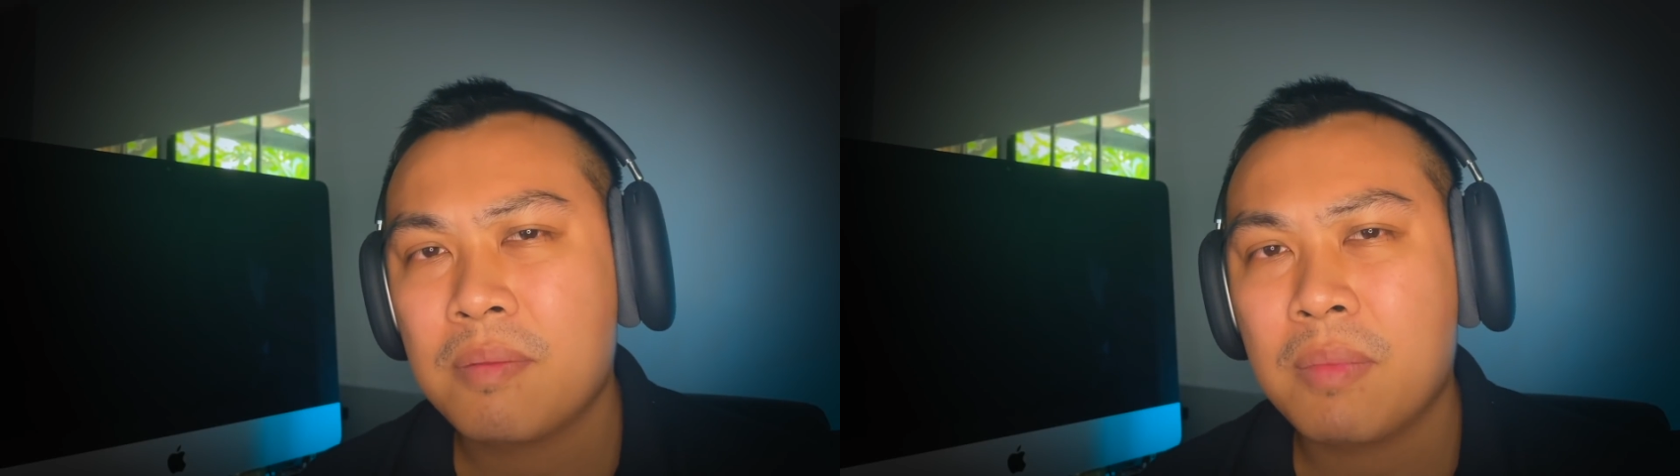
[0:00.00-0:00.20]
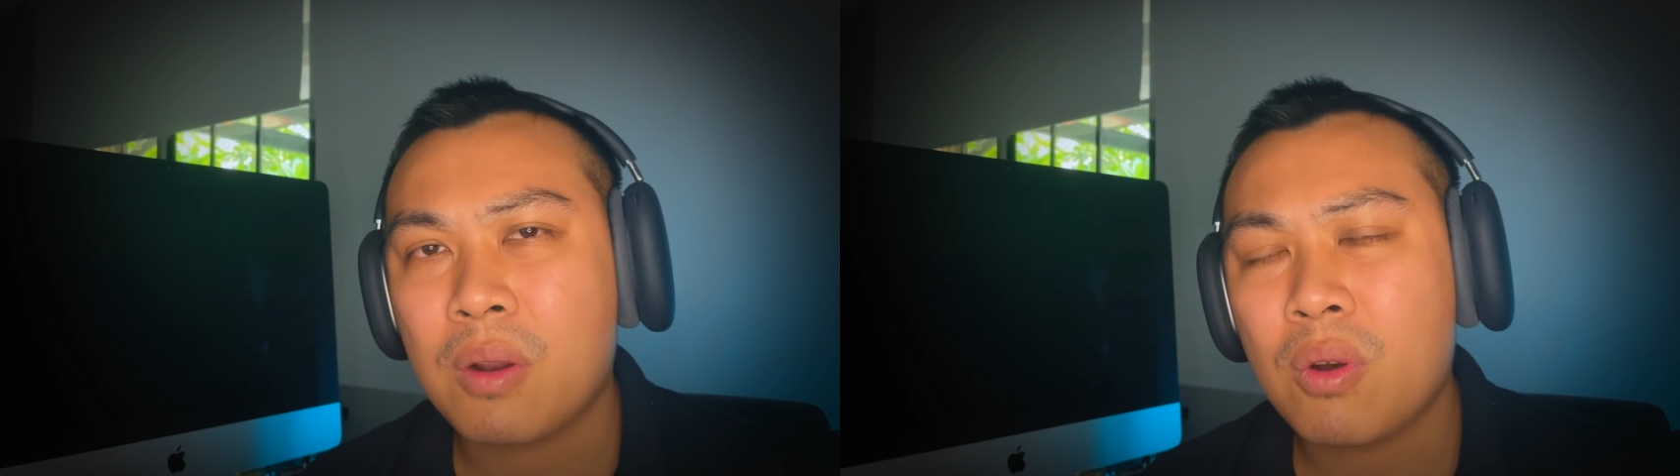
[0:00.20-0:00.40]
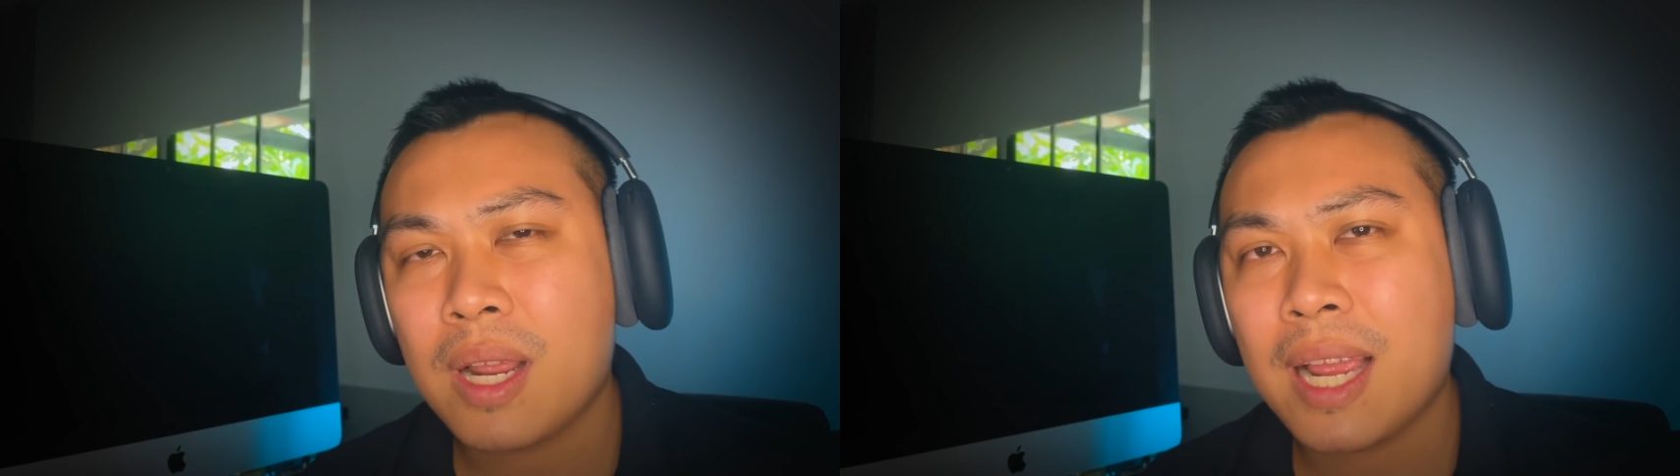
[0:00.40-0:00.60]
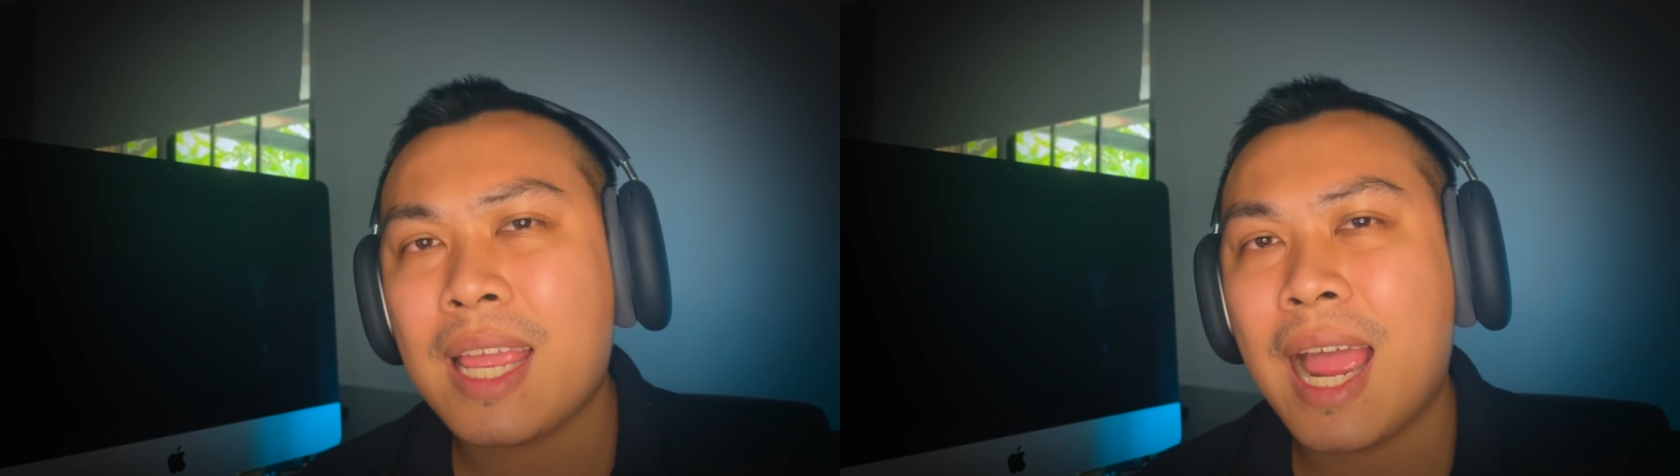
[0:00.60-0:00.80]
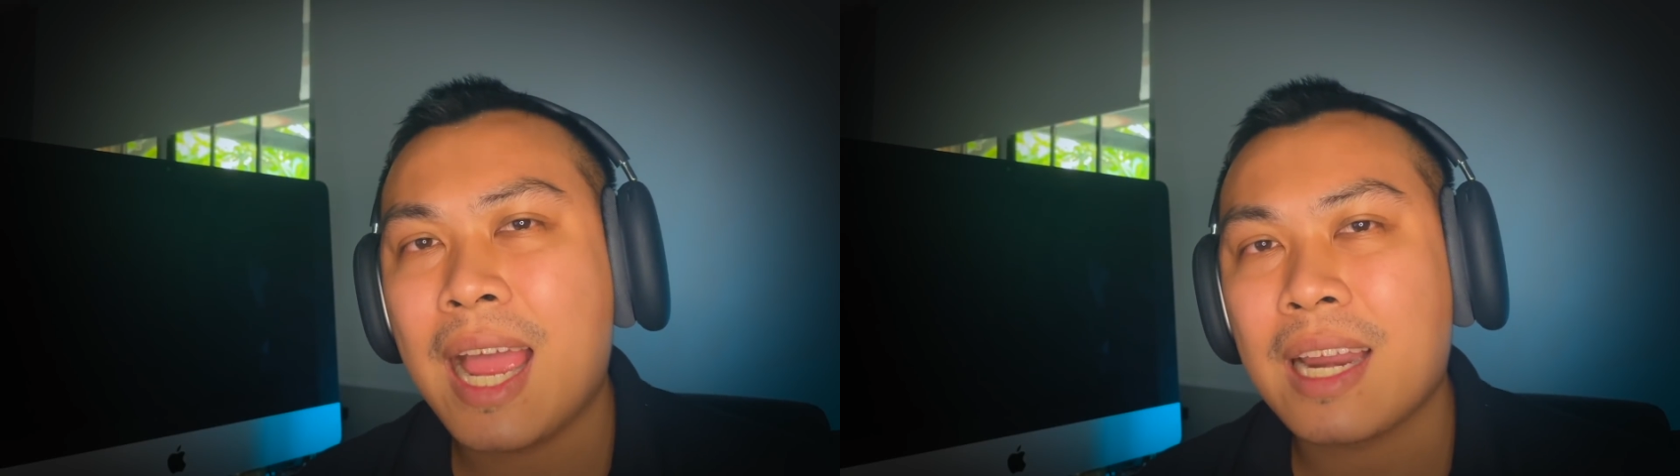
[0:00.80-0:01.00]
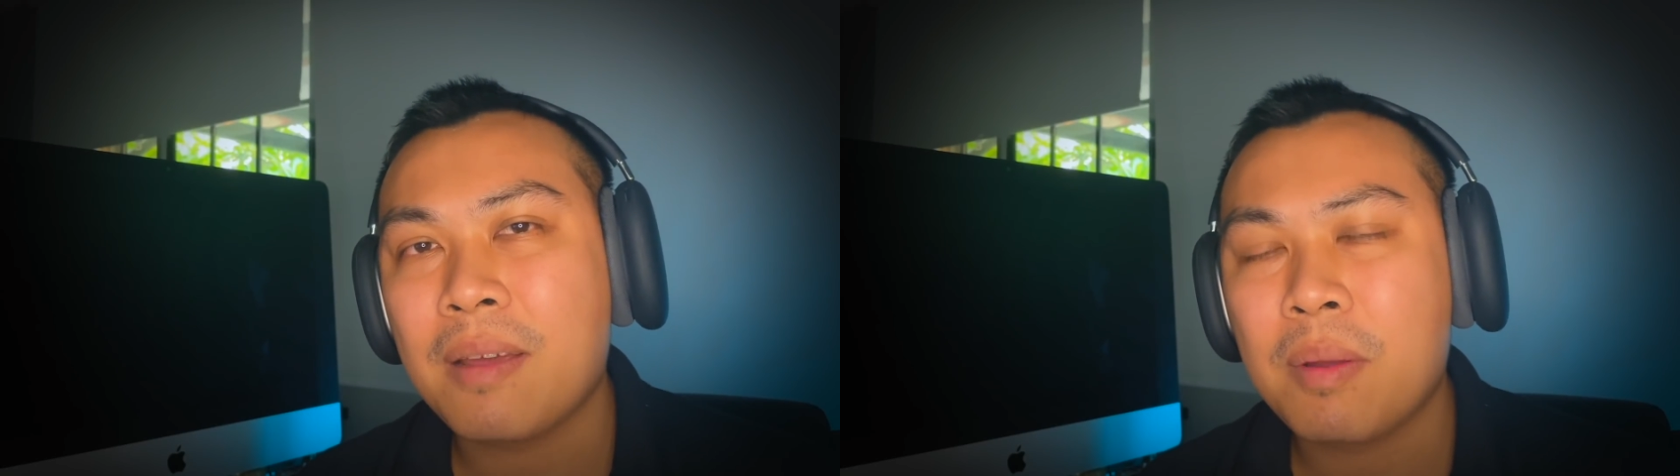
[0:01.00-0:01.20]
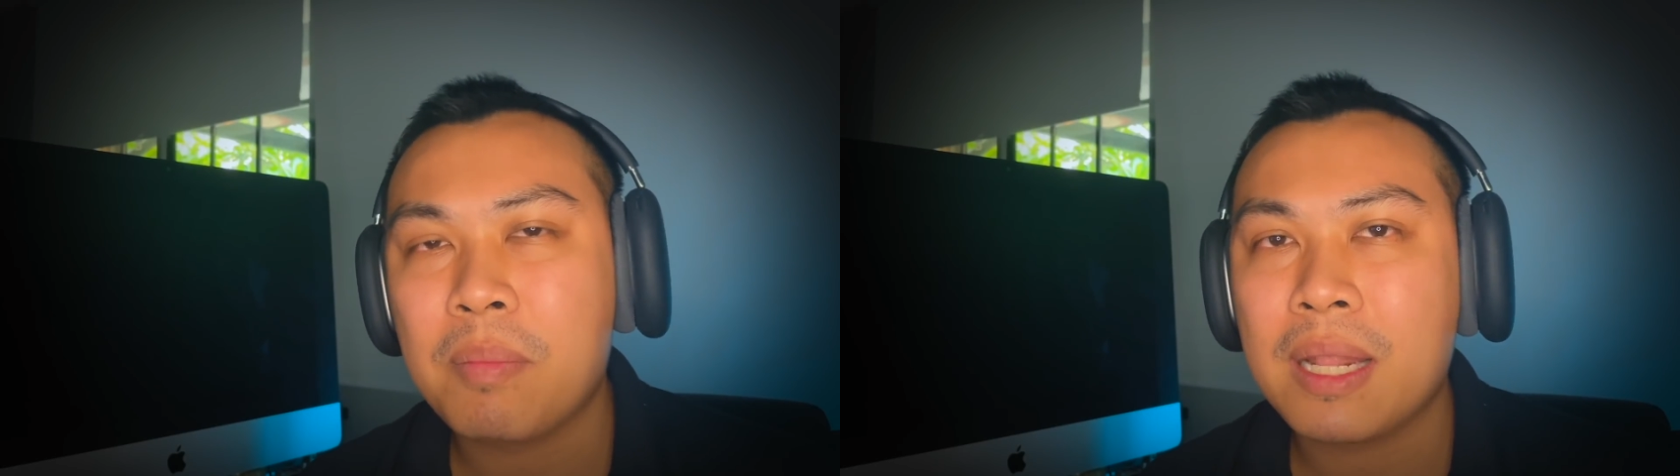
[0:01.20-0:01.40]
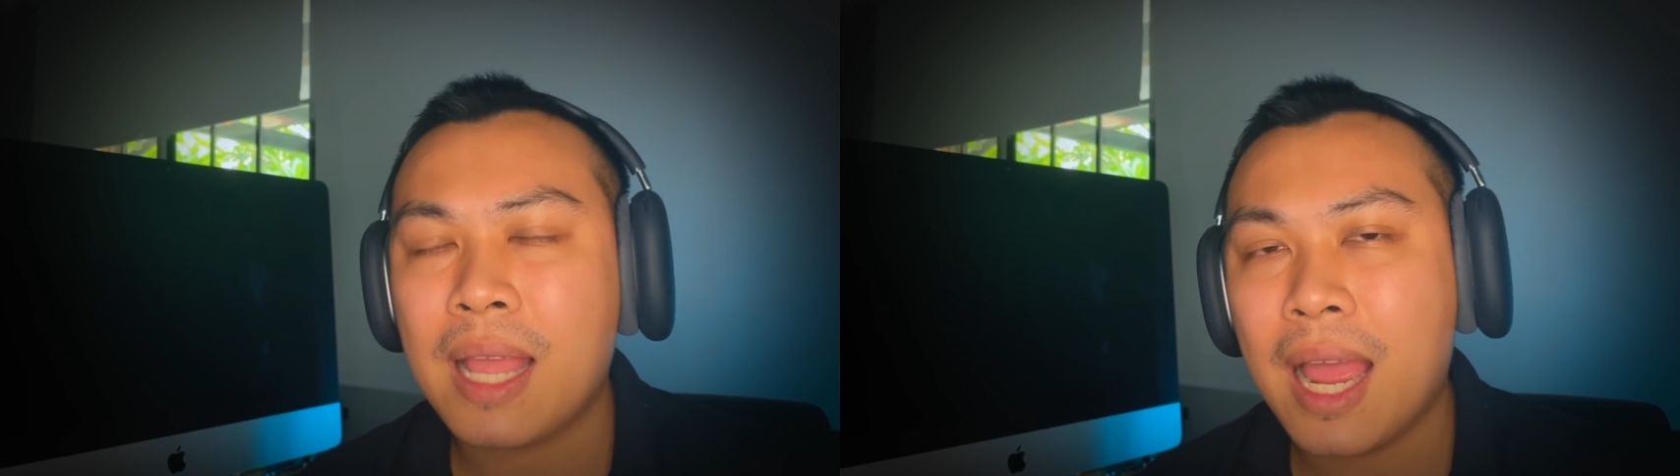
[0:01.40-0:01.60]
มันค่อนข้างยากนะ มัน
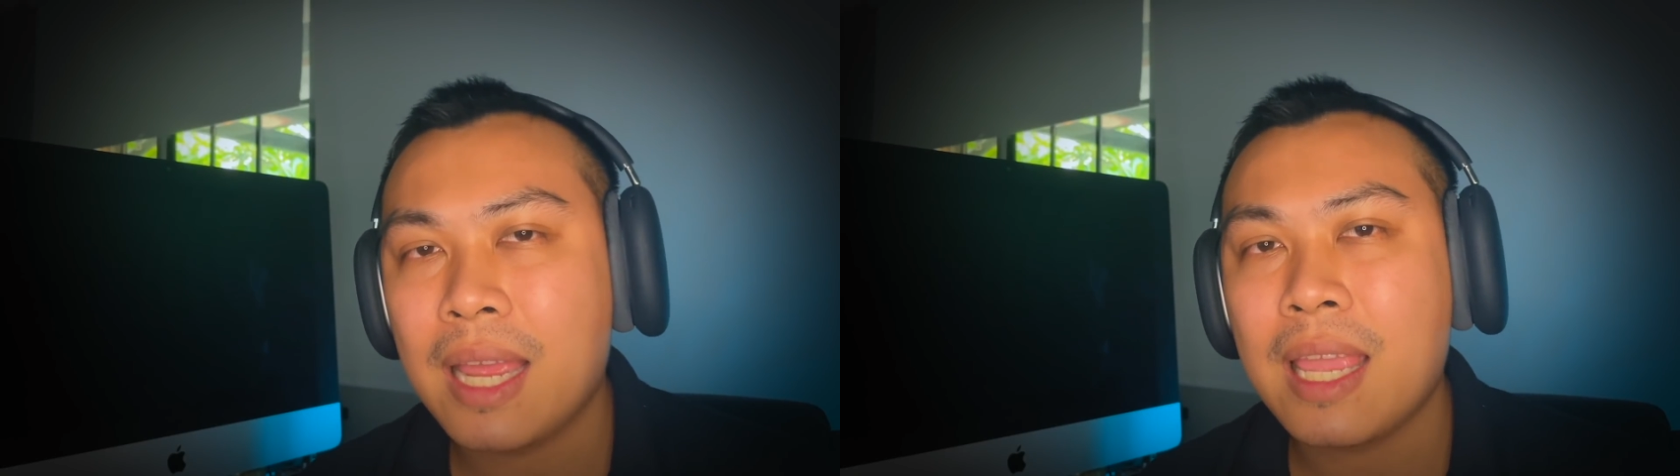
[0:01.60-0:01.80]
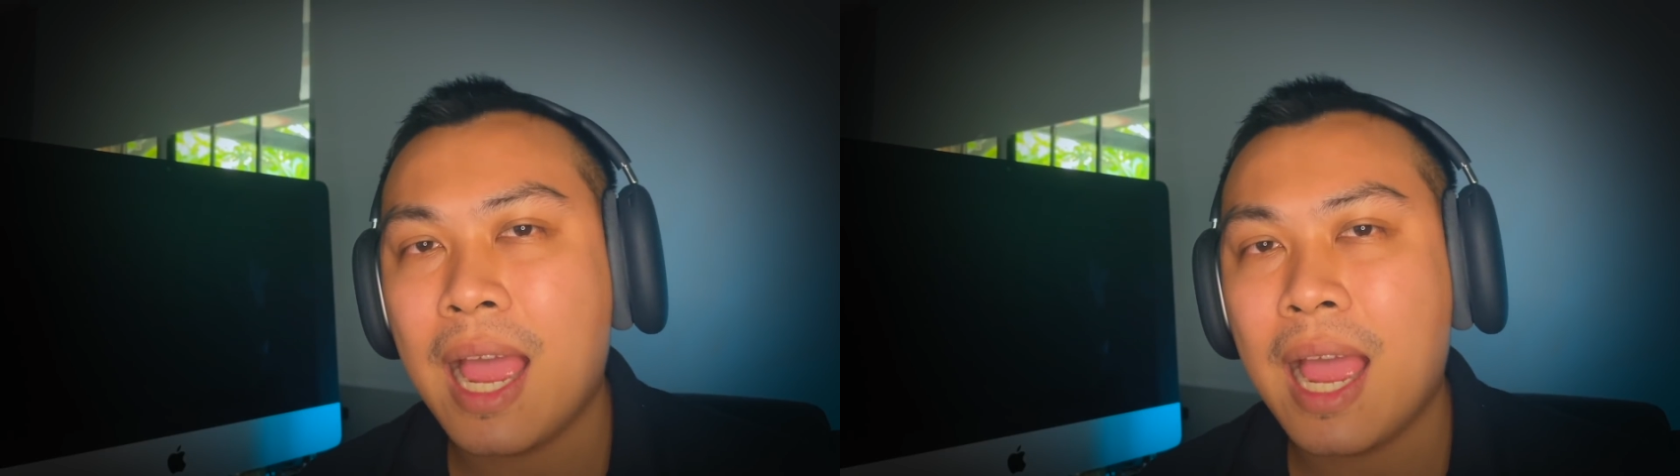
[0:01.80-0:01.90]
เป็นท่า